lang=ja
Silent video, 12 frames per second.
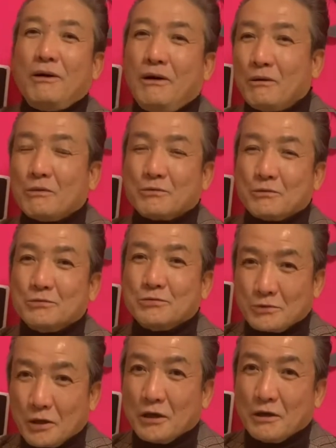うん、
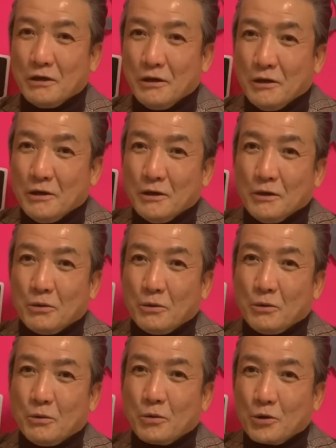で、
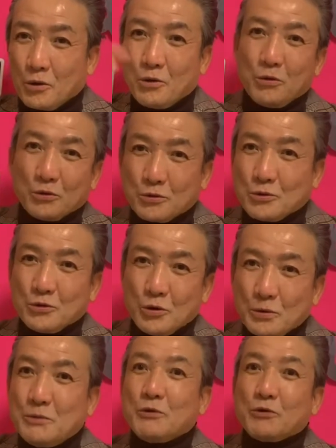俺を呼
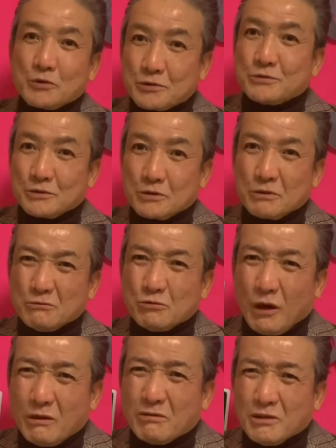び戻すんですよ。う
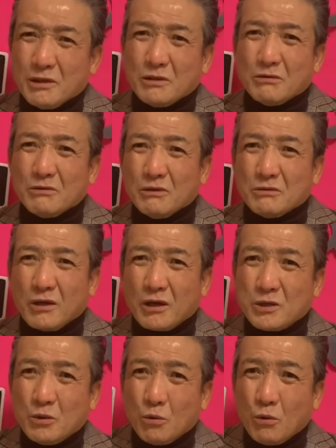わ、
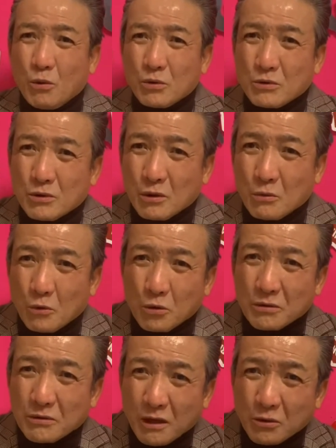何、なお、
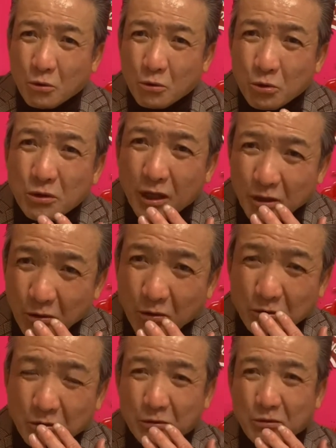何怒ってん
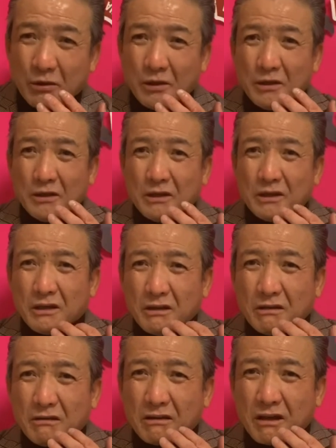の
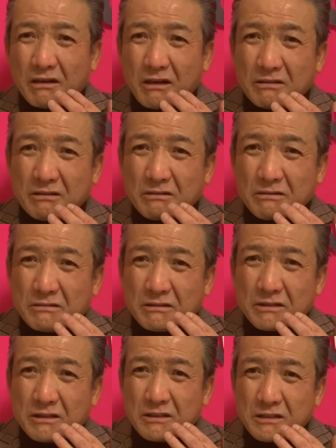え、なんか
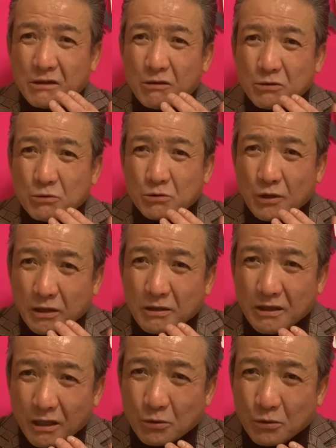気に障ることあっ
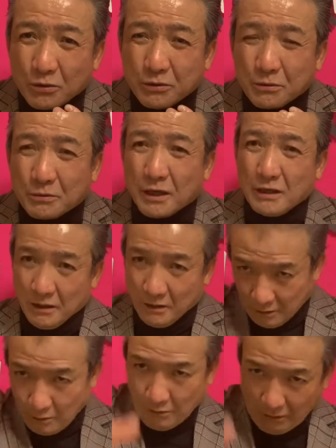たのって思った。
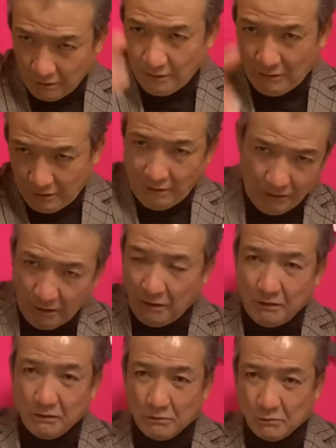
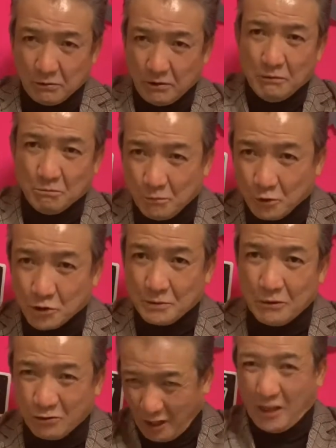ああ、で、文字盤
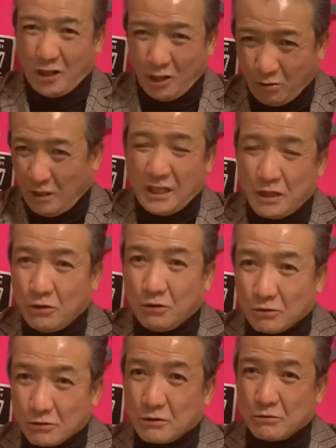を立てろ、立て
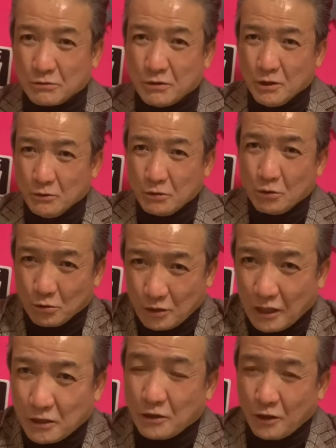ろっていう。で、こう
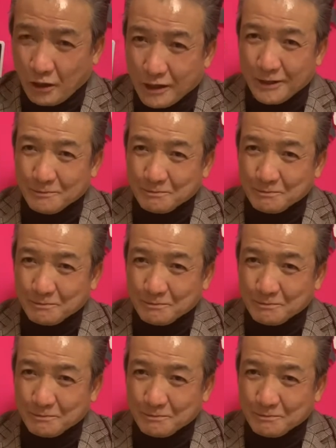立てたら、